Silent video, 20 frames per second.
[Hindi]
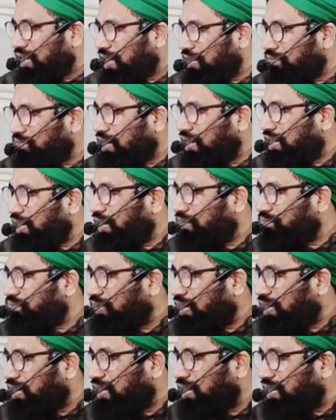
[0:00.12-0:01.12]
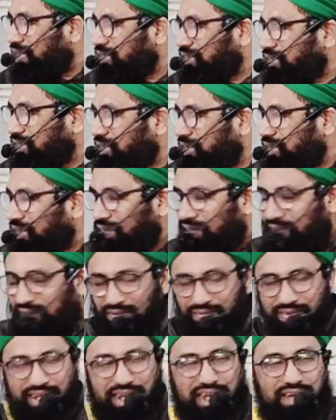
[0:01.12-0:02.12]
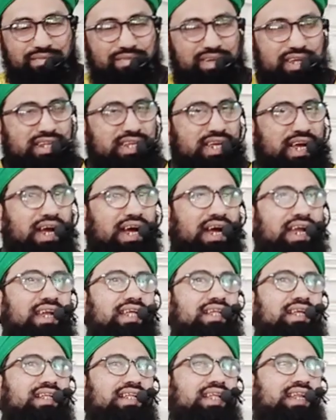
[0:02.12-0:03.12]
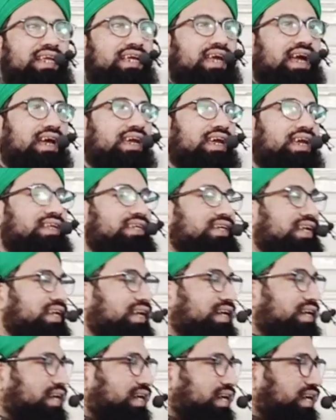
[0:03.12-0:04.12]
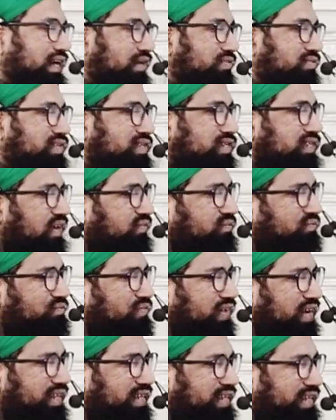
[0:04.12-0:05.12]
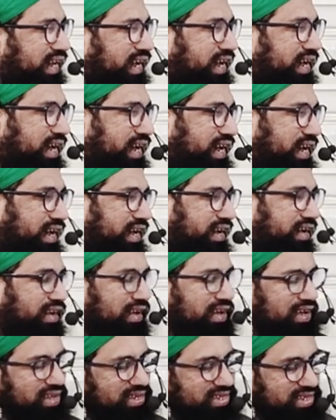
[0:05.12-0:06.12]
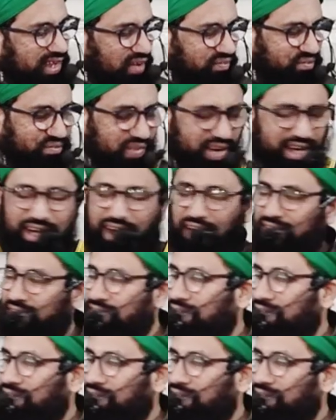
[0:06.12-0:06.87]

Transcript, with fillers: हमारे पास कम इल्मी जहालत इतनी आगे चली गई हम सब पढ़ते हैं सब पढ़ना